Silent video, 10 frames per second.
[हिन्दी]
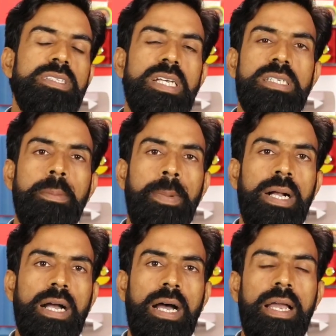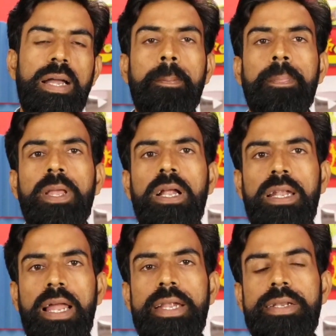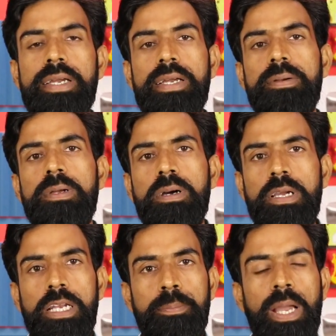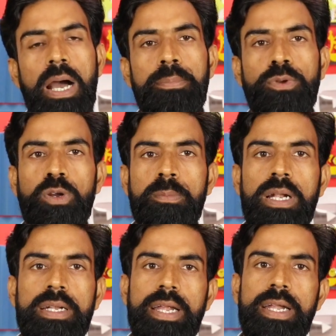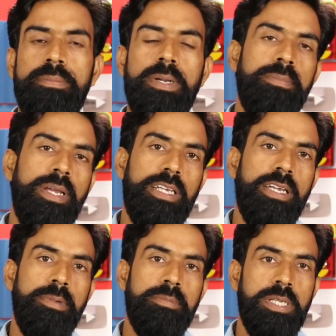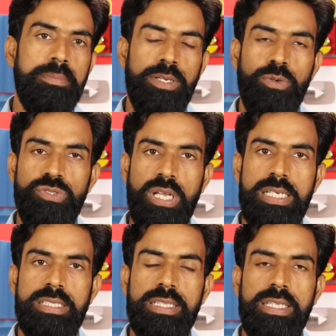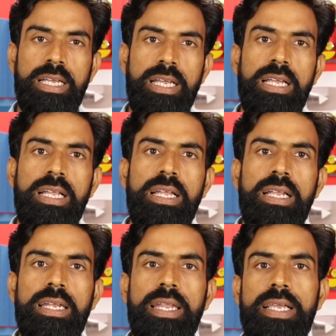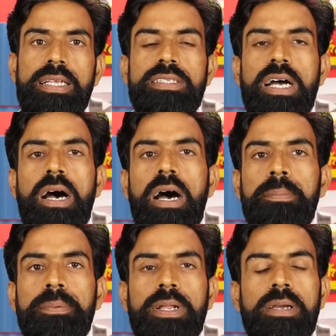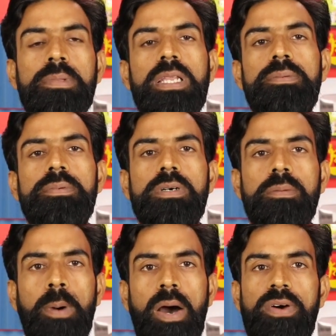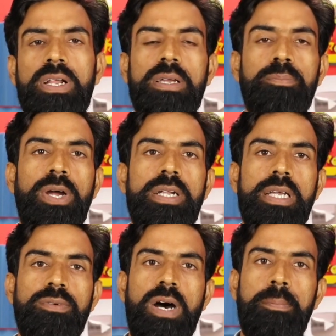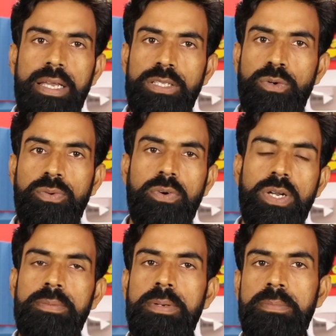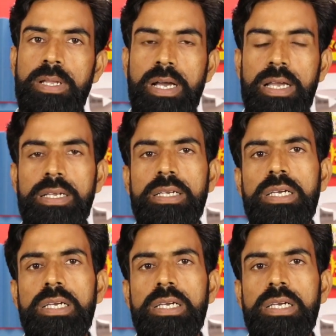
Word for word: जैसे पंखा है लाइट है इन पर आप नॉर्मल डेढ़ एम एम एक एम से भी इनको चला सकते हैं लेकिन जहाँ आपके मतलब पावर के पॉइंट हैं वहाँ पर ही तो फोर एम mm लगाएँ